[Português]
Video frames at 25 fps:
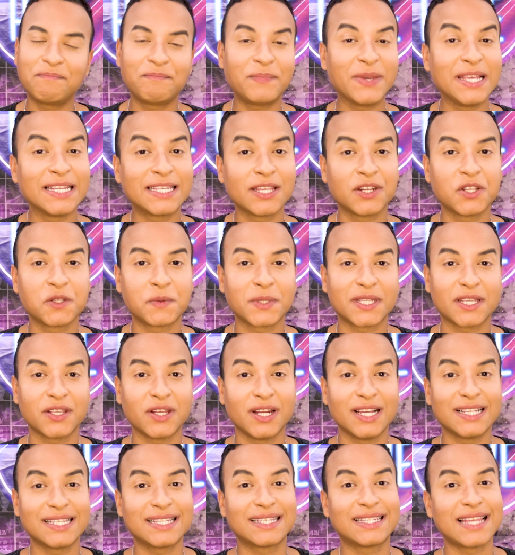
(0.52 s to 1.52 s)
Pensadores, e
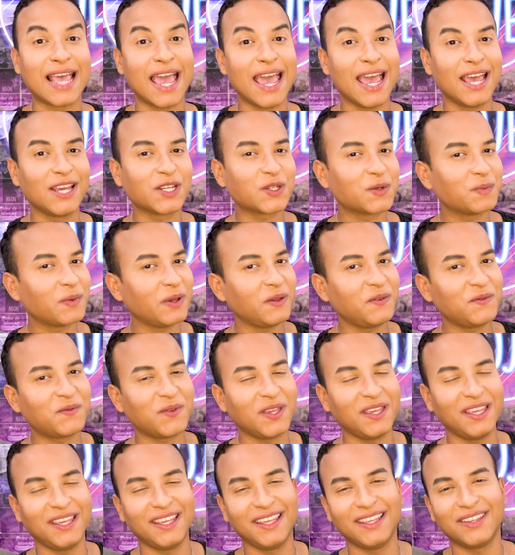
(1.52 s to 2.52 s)
pensadoras, sejam
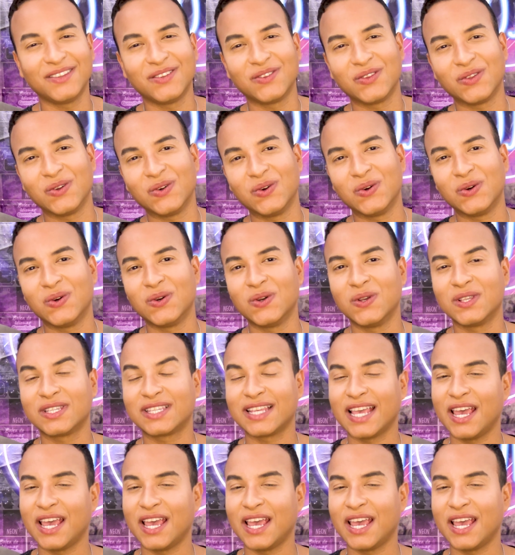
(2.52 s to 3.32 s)
bem-vindos!